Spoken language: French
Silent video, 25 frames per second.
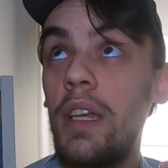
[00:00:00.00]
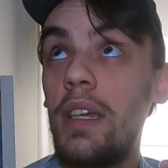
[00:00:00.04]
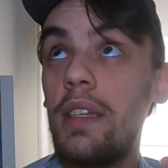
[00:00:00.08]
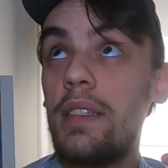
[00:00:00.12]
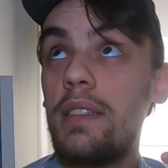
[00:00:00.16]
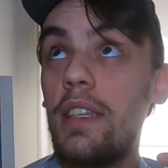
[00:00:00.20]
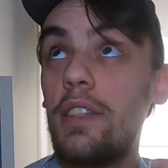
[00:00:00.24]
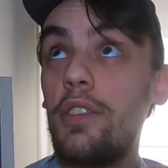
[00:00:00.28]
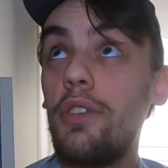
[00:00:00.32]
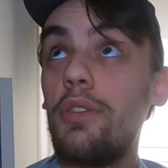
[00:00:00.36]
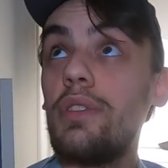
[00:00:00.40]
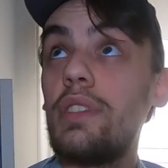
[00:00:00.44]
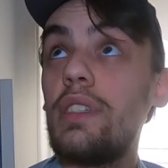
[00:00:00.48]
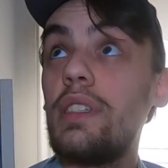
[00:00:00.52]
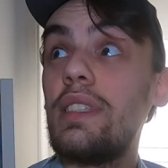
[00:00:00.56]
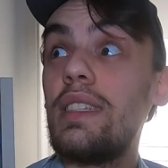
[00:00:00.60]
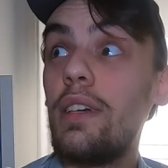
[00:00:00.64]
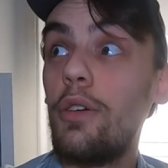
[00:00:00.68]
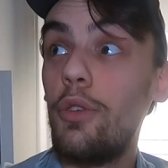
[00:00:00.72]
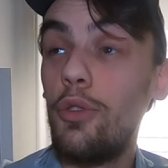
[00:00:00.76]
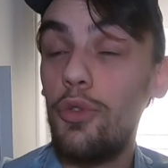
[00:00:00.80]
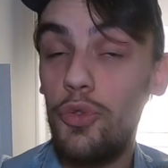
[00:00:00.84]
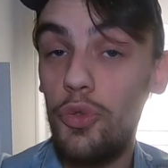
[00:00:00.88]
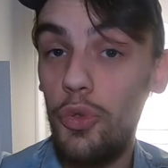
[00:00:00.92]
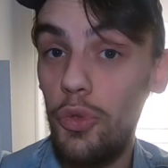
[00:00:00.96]
cette envie d'y
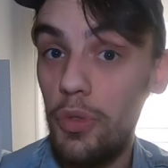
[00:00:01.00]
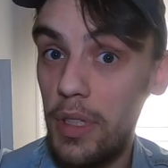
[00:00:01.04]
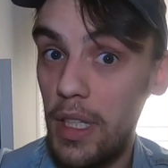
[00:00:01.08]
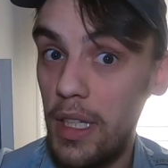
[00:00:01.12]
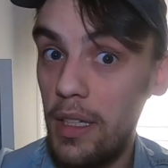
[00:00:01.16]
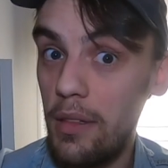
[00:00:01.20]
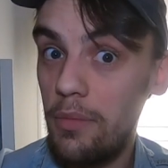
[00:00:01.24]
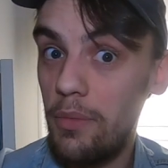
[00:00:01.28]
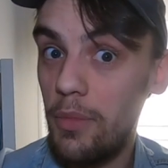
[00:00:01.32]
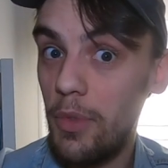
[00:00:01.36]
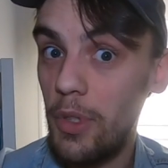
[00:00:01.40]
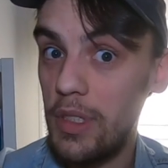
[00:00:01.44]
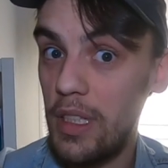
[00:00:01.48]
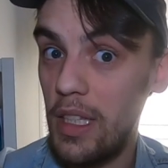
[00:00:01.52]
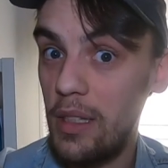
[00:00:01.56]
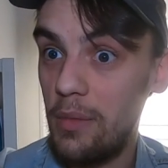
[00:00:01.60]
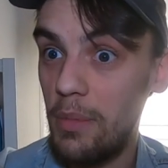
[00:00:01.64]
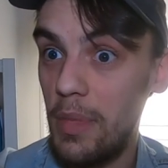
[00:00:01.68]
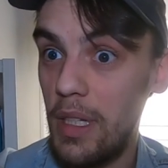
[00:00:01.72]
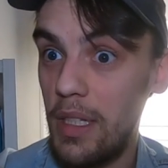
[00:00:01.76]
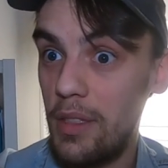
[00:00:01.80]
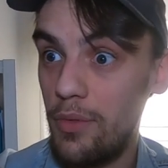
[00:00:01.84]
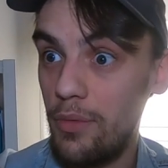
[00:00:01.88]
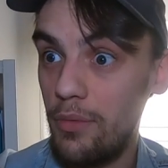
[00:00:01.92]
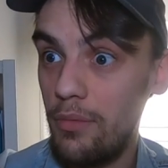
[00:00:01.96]
retourner dans cette
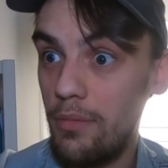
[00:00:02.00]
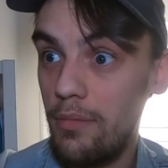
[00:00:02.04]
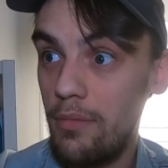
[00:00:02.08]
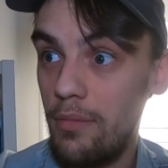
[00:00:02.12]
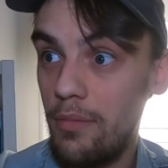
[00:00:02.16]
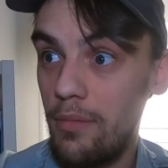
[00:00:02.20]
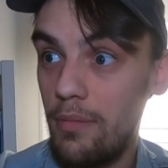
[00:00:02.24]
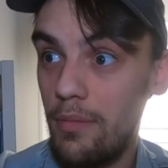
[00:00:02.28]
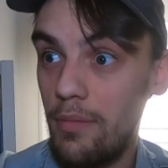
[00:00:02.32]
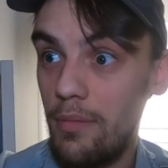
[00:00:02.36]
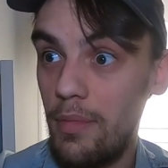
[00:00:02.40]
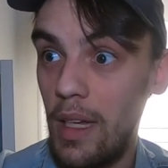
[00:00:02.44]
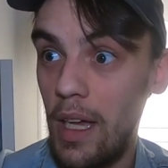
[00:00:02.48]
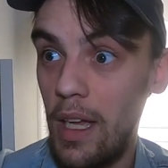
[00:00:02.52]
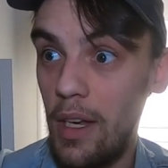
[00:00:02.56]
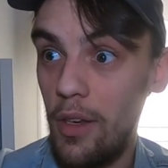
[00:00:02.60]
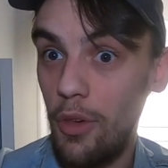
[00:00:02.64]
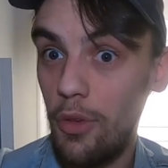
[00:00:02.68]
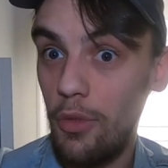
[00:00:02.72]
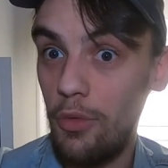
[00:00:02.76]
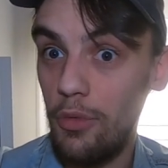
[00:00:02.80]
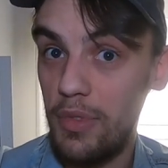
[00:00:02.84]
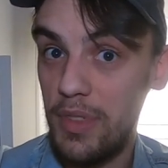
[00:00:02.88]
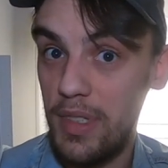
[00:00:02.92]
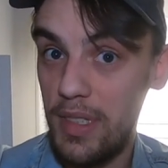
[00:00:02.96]
maison, alors
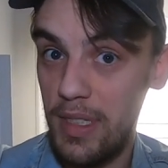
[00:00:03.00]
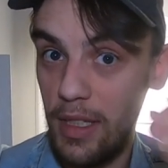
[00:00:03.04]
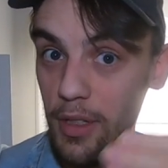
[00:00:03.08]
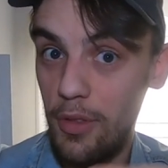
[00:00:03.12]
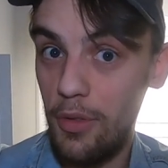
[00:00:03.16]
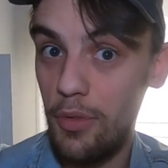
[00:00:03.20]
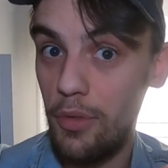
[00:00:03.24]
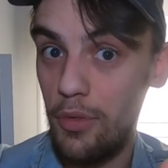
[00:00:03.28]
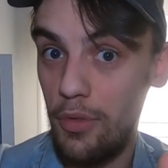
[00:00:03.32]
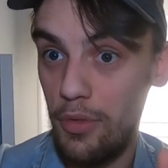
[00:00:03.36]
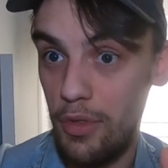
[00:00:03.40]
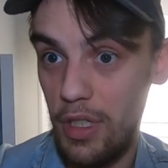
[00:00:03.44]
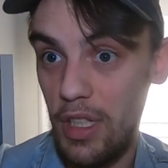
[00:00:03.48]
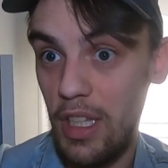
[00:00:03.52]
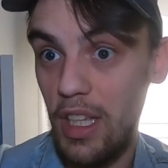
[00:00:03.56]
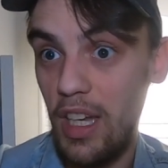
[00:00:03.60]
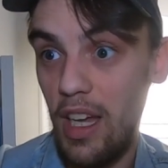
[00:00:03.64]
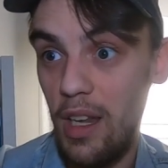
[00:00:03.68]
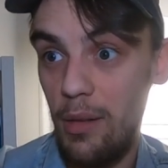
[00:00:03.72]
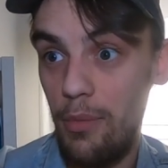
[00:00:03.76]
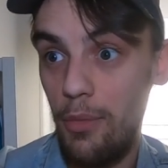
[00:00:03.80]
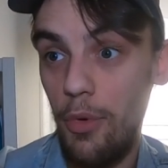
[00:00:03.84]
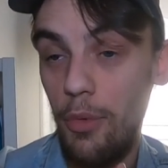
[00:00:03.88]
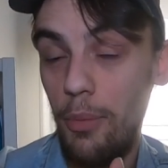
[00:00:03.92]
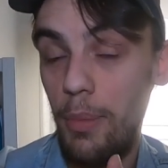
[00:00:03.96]
qu'on sait que
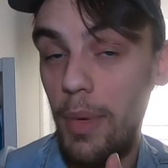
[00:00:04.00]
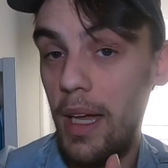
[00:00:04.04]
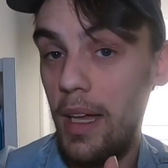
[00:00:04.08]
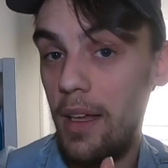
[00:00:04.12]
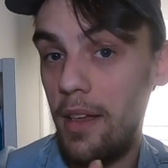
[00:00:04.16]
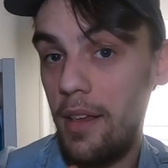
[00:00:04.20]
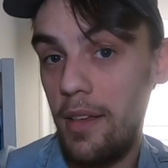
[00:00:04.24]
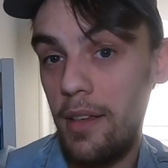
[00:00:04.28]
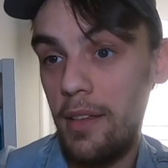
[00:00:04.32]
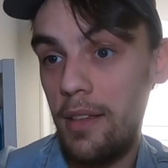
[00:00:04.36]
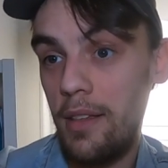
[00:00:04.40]
généralement, bah,